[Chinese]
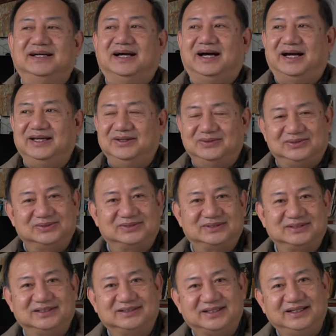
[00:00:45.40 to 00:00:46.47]
还有就是
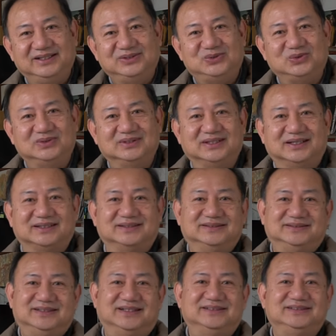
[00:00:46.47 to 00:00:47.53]
这个邓丽君呢，
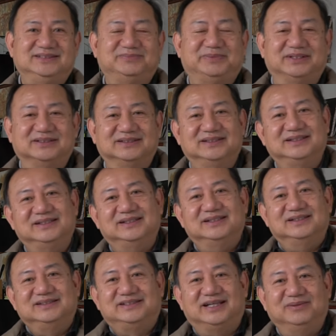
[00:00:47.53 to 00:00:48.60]
在日本
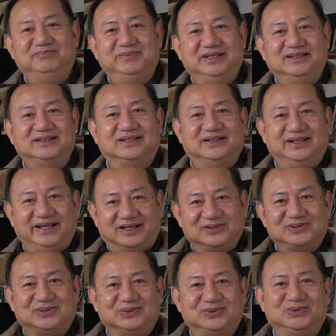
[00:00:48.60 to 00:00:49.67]
成名的两
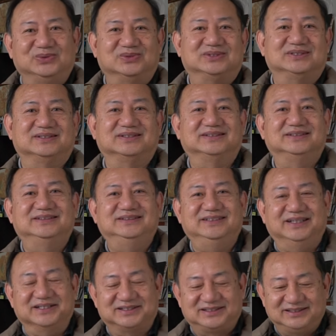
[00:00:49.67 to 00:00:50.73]
首曲子，
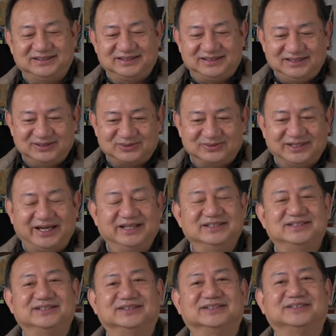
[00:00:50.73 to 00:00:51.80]
也是歌颂爱
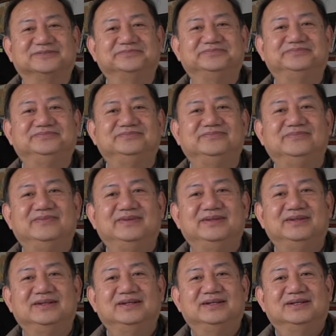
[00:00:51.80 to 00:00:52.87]
情的。
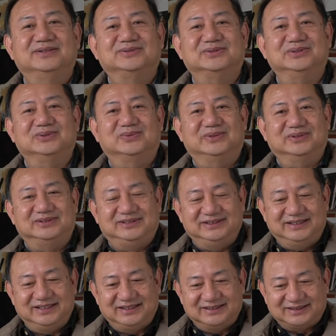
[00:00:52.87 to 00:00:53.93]
所以，我今
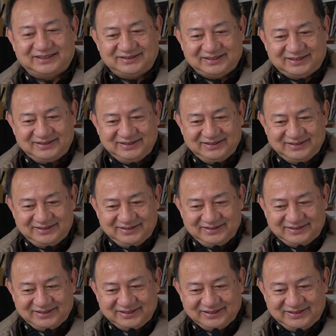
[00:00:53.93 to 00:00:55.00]
天跟大家
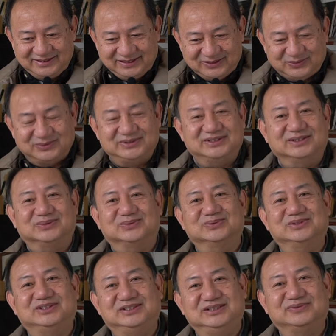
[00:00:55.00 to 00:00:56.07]
这个解读解读
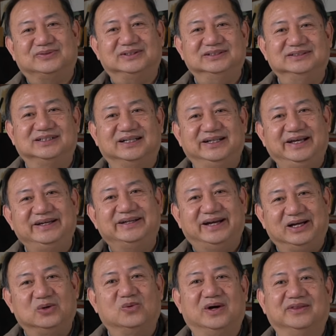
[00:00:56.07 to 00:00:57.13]
西方人的恋
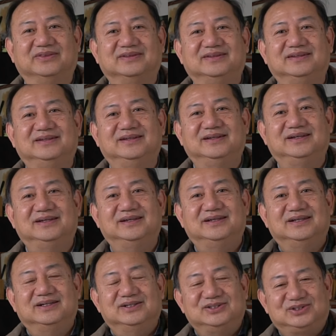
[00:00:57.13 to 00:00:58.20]
爱观。
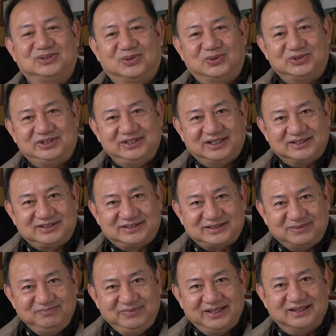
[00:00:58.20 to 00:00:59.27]
首先要
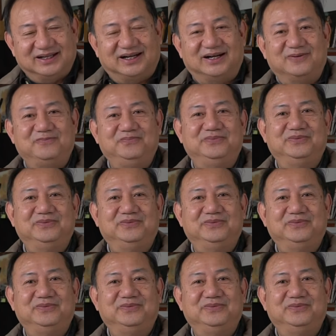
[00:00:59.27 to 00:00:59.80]
声明啊。